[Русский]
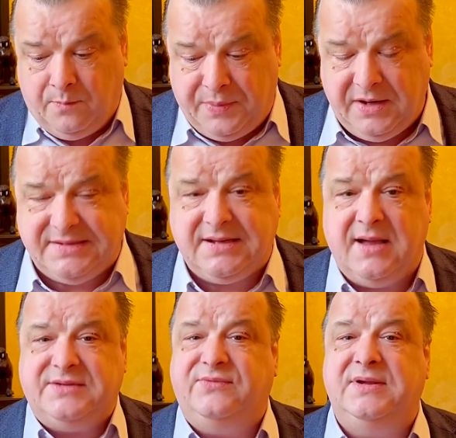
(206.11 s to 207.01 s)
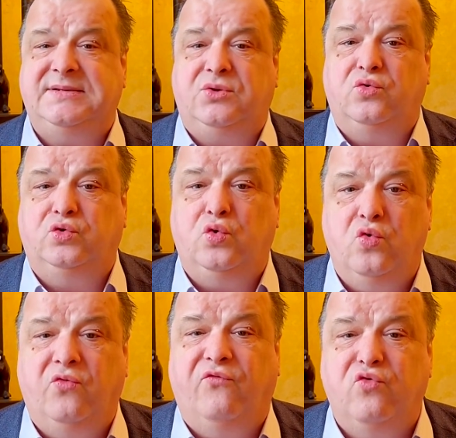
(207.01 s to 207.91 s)
пересказывались друг
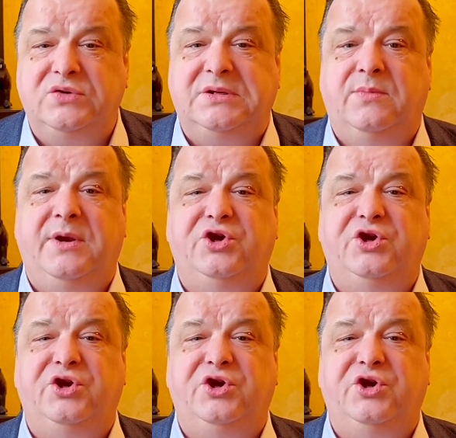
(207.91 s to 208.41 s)
другу в устном